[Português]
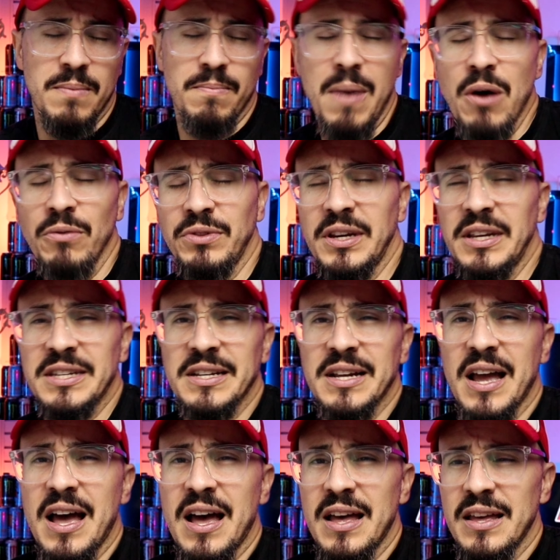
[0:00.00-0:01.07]
mal
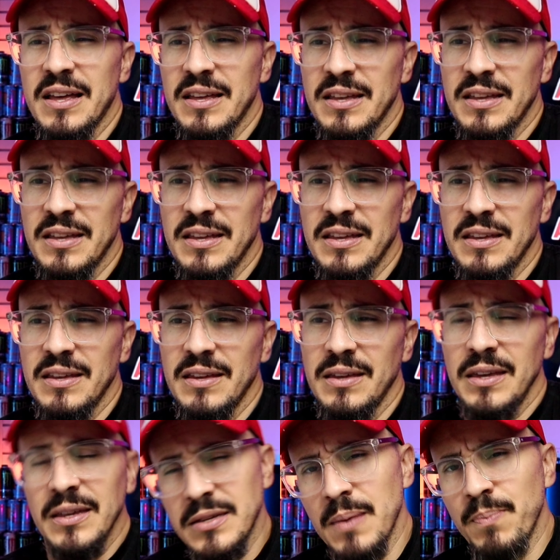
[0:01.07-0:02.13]
3K
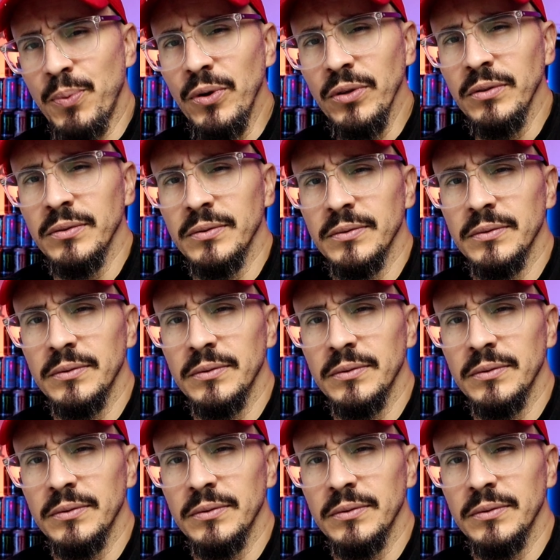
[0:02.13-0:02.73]
e ser ponto?